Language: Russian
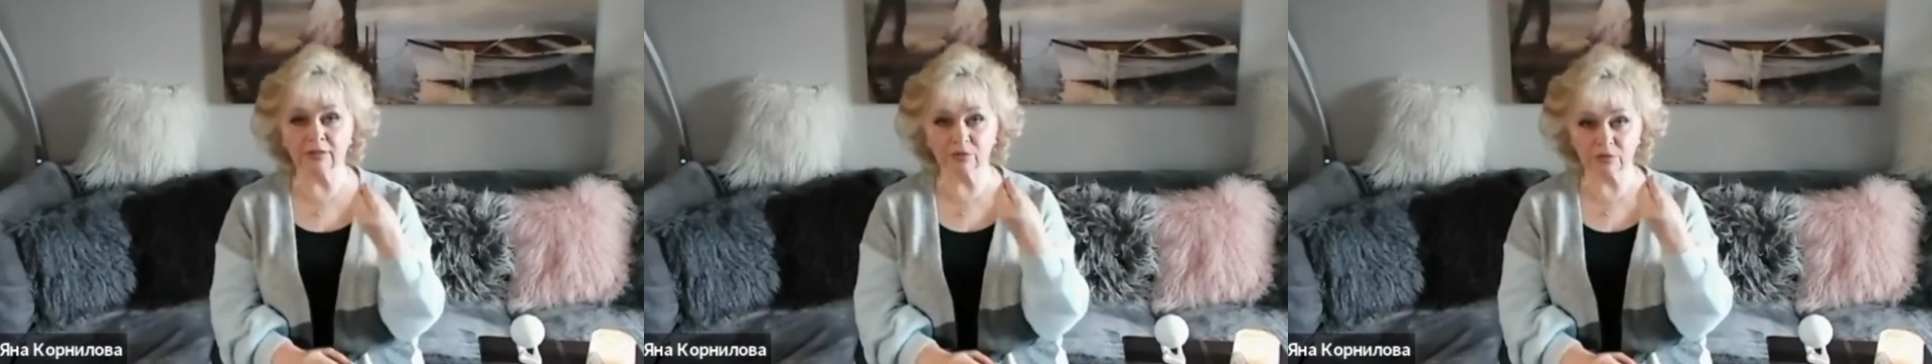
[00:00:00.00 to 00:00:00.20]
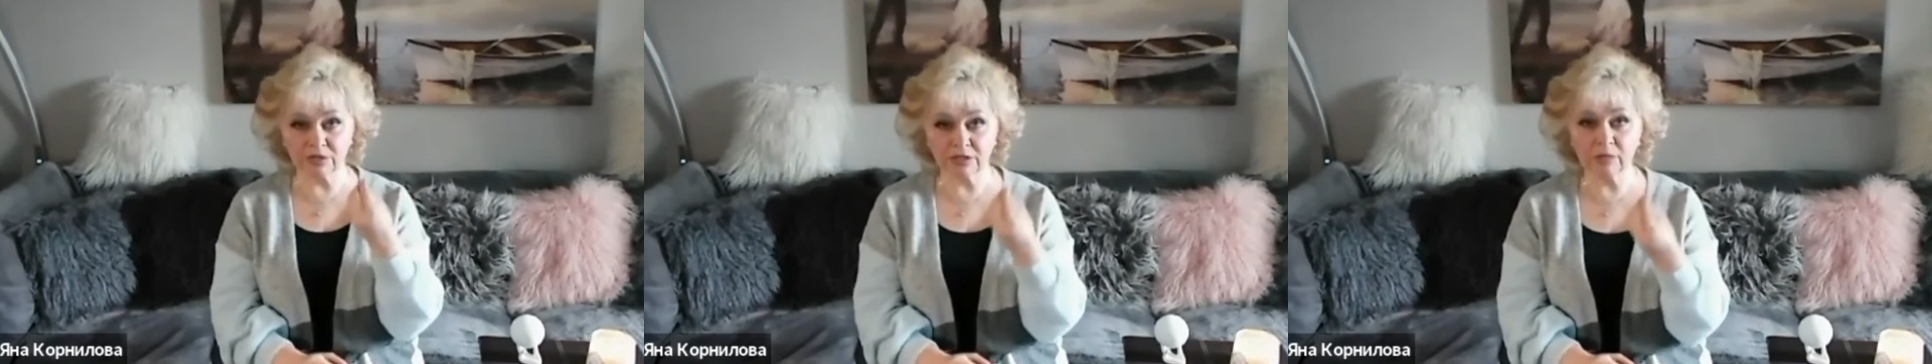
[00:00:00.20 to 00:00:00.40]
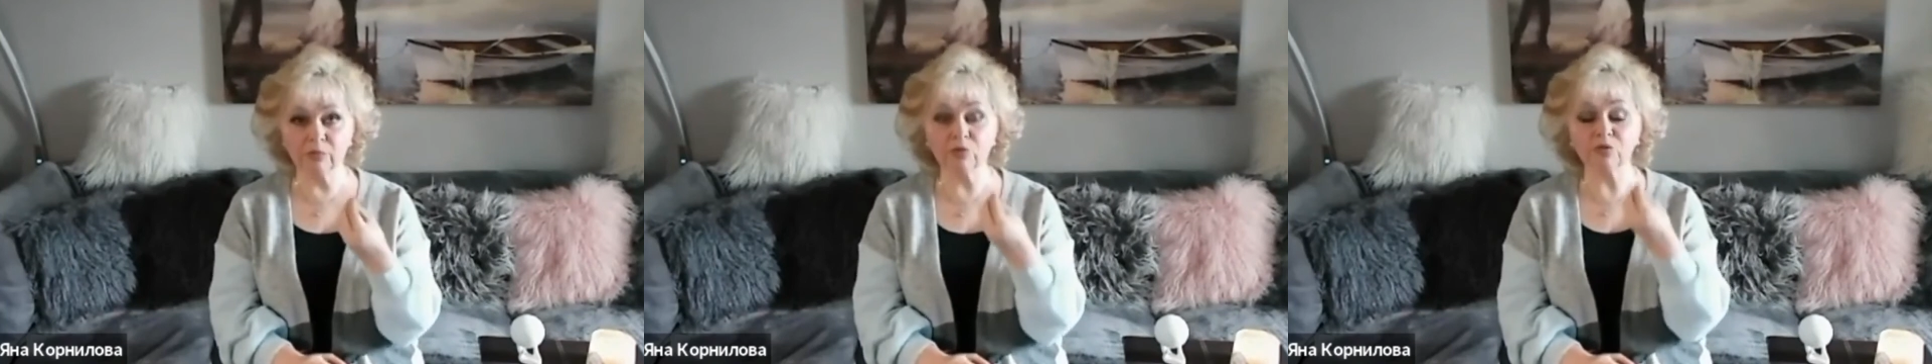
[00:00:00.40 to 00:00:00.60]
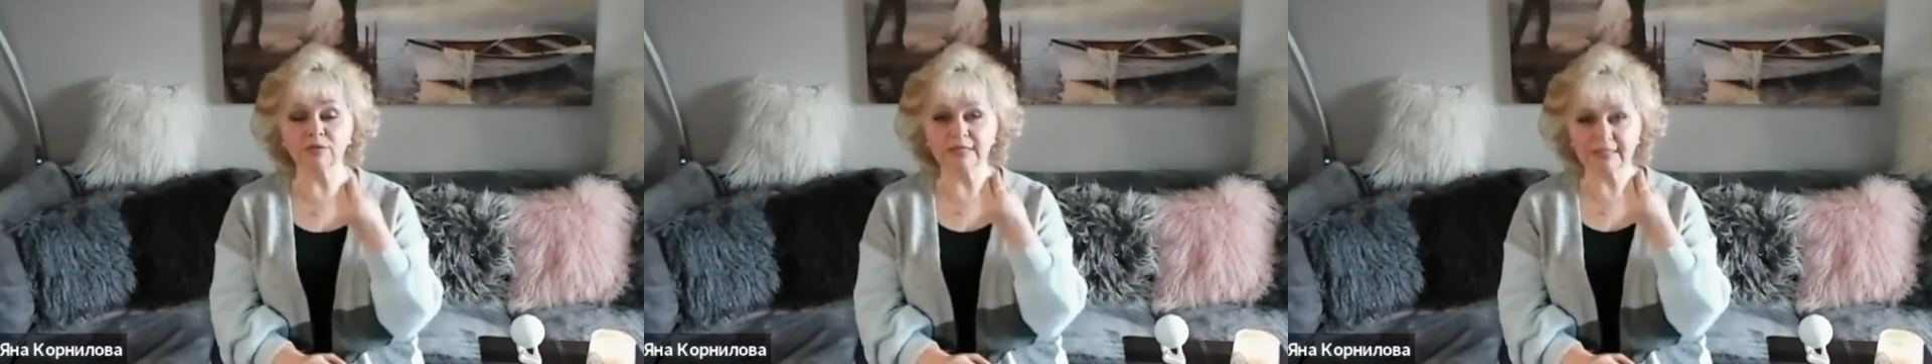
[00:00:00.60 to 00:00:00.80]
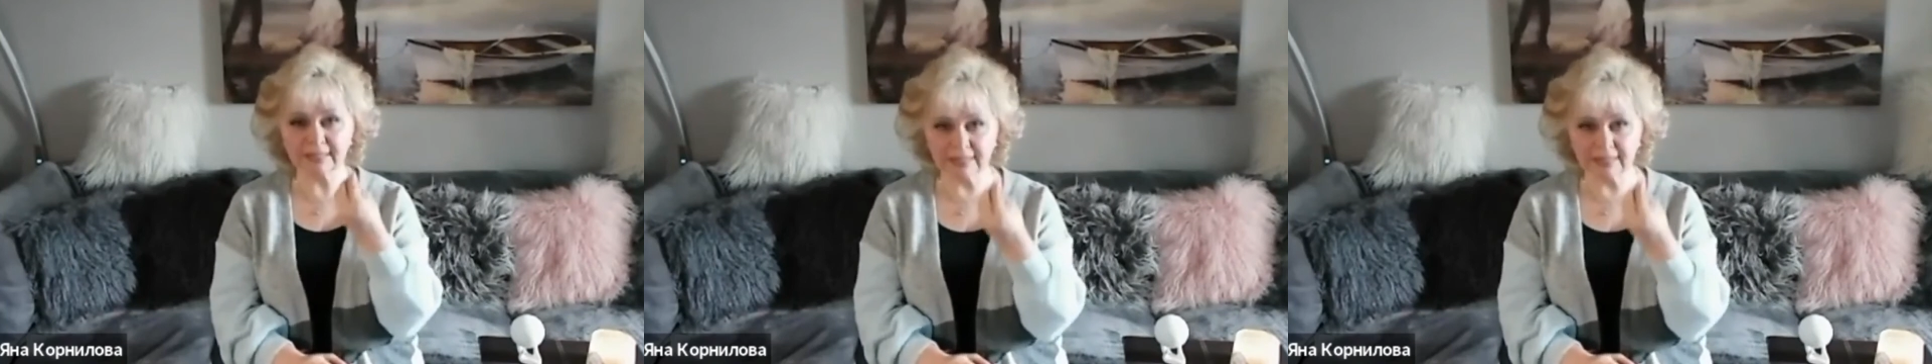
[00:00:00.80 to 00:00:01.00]
эту землю
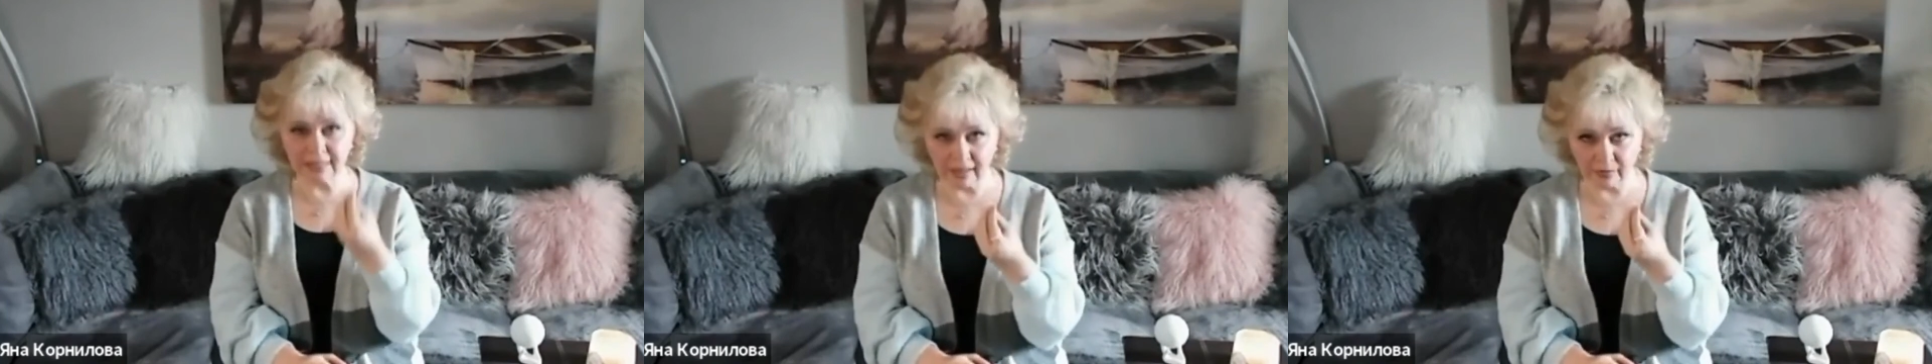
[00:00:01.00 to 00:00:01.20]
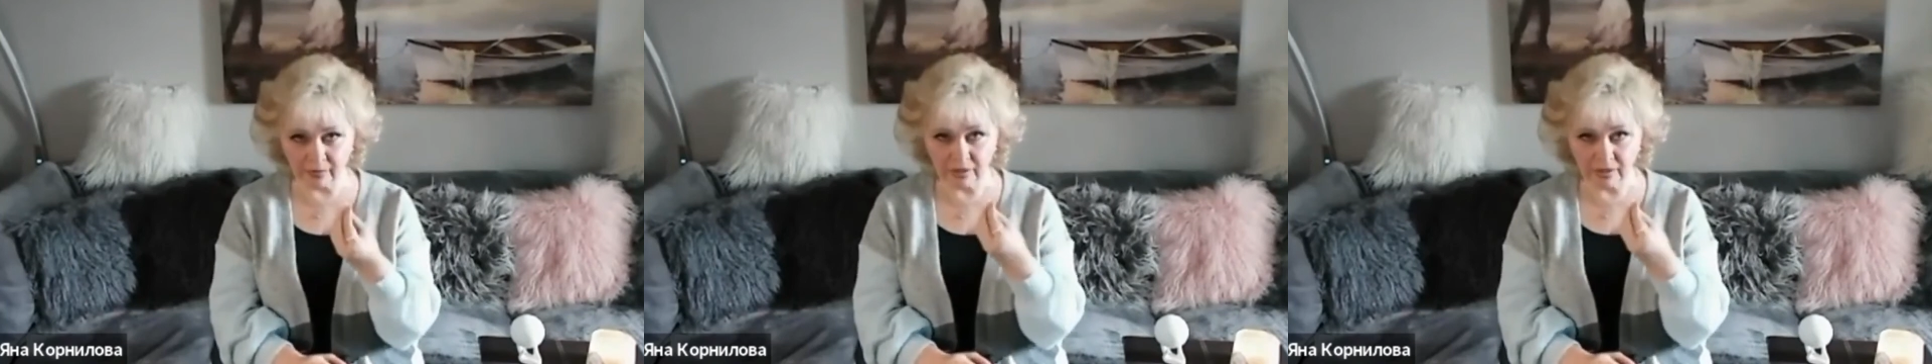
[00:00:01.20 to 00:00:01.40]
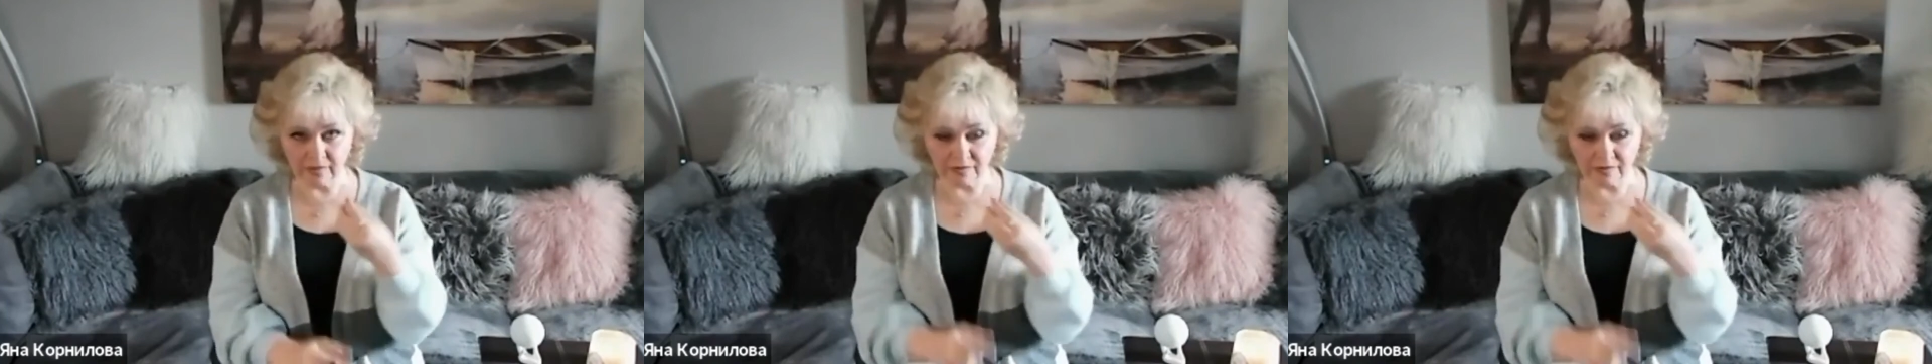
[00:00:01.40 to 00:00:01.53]
сам,